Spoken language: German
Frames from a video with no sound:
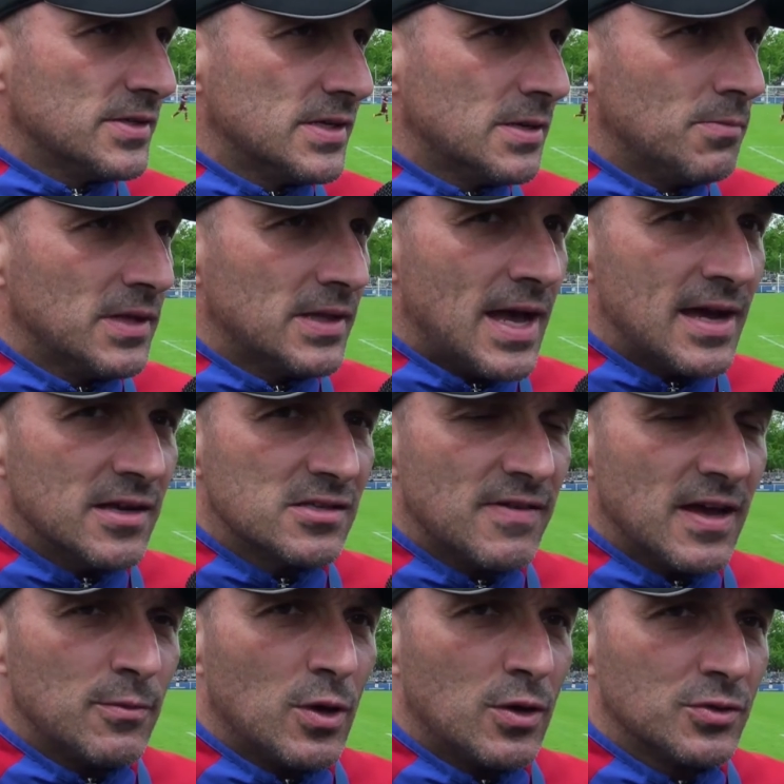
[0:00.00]
sind mit ein,
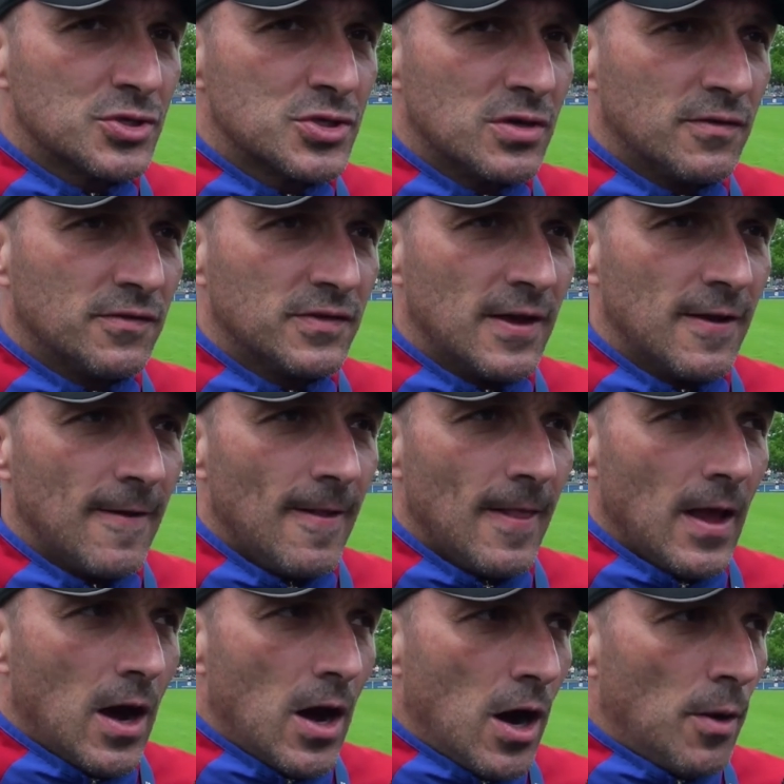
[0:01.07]
zwei Mannschaften,
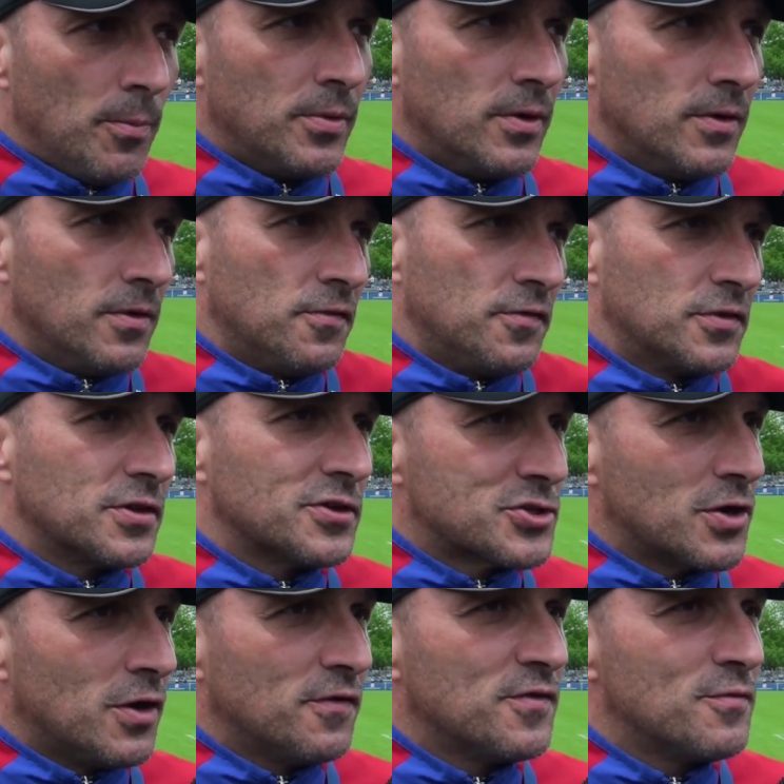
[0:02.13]
aber für das
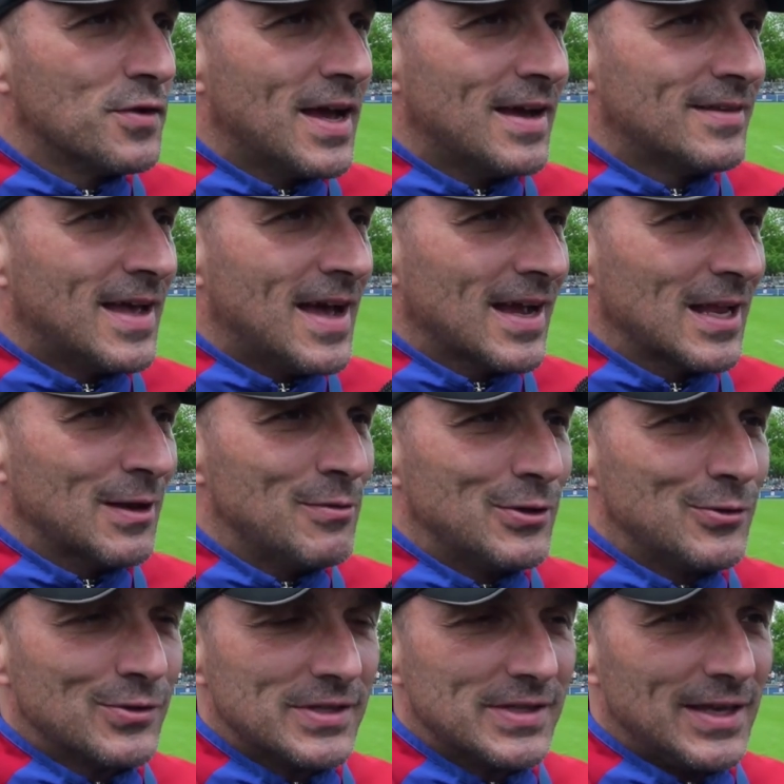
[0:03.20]
schaffen wir ja täglich
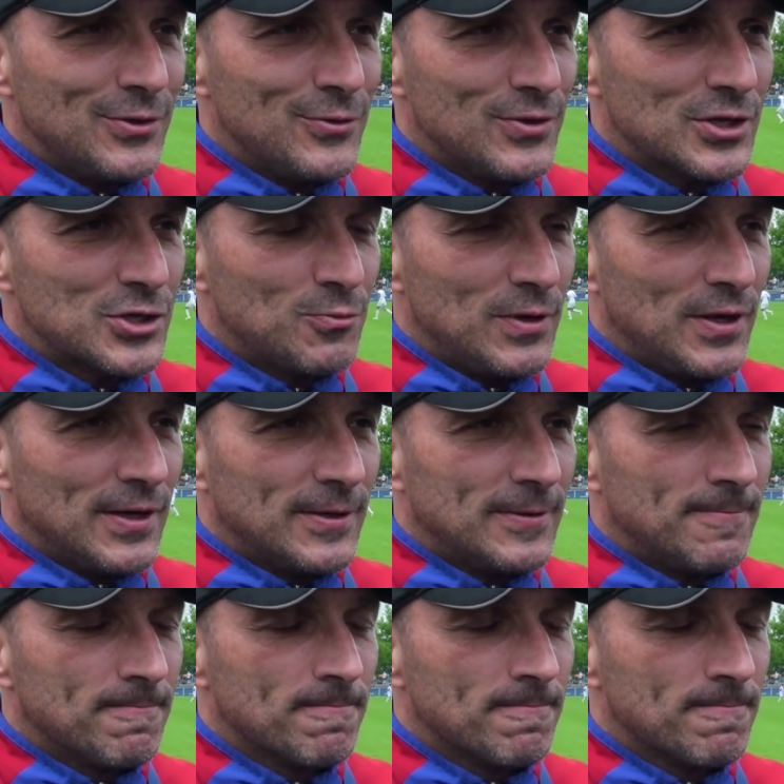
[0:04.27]
mit unseren jungen Spielern.